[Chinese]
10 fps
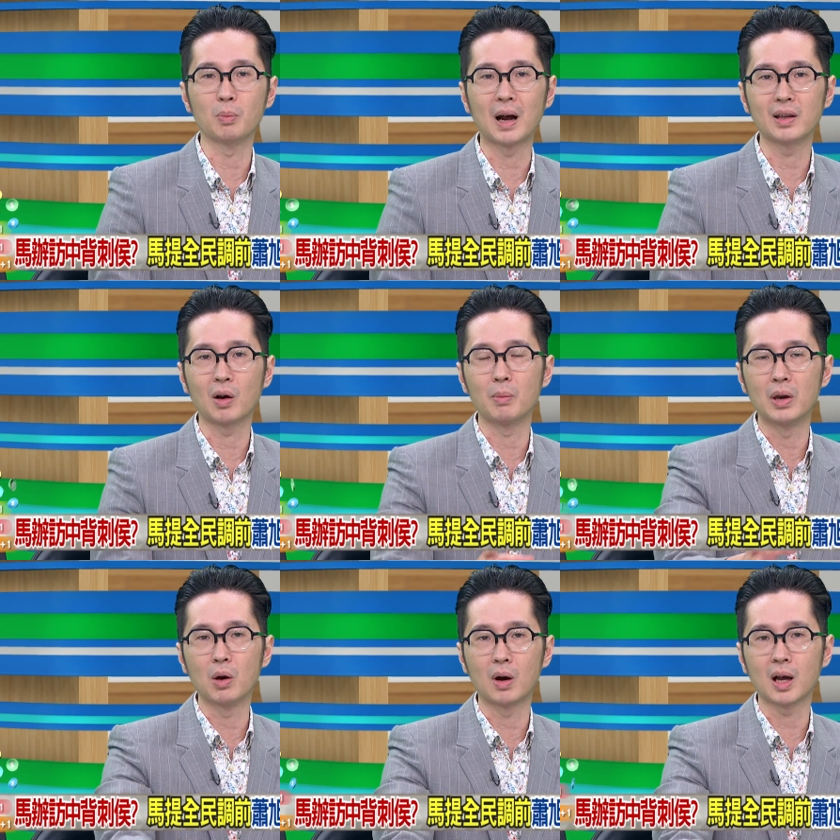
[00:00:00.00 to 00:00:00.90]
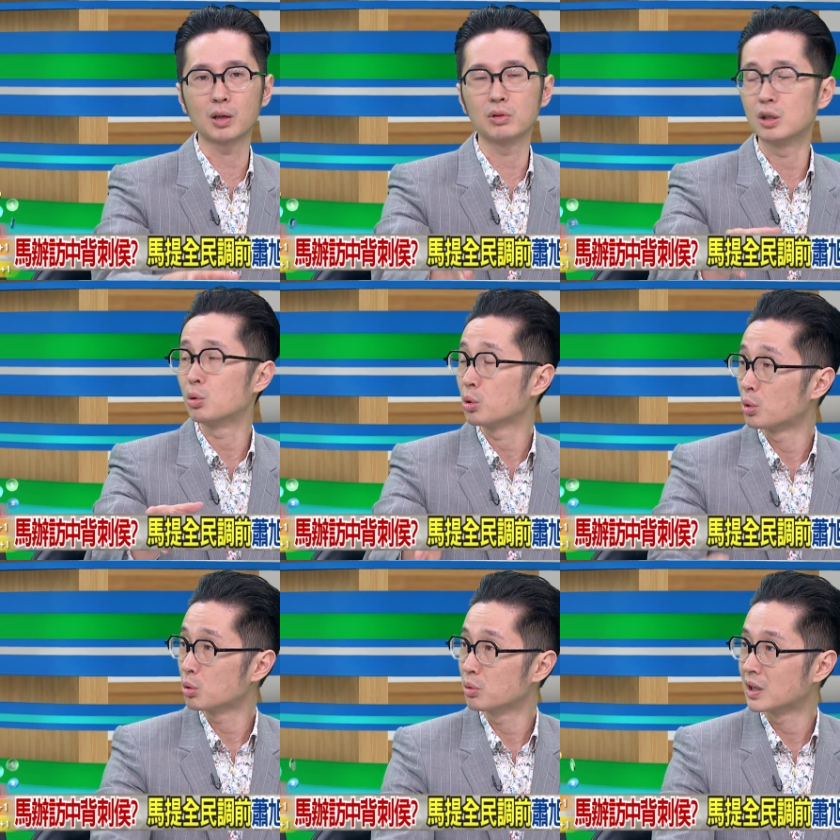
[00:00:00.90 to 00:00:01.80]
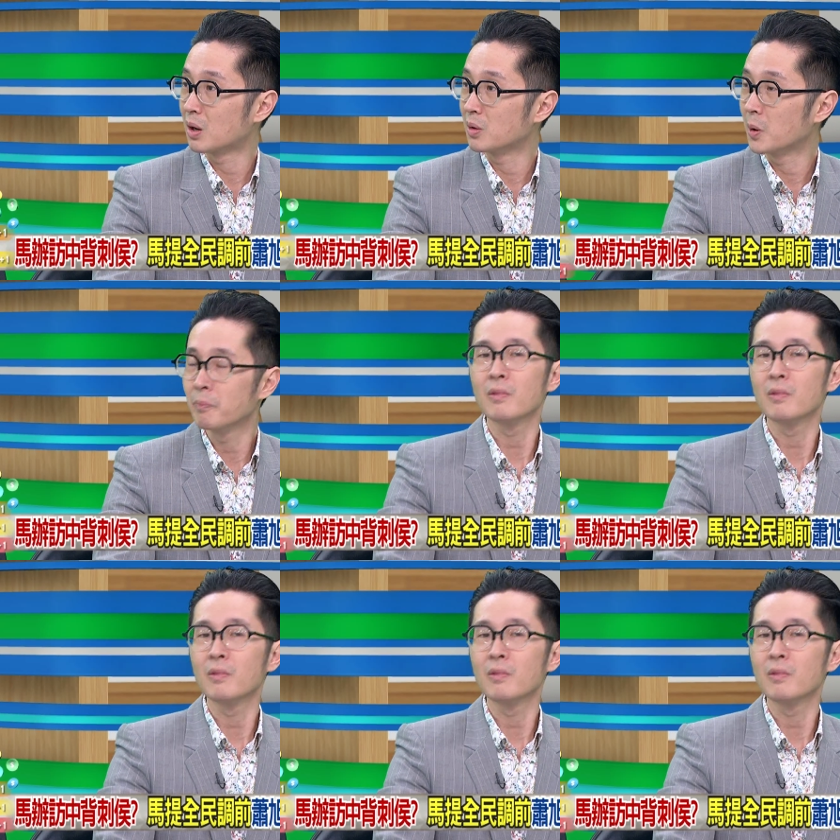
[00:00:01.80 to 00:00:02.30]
八道啊，没有啊，他就只是做学术交流。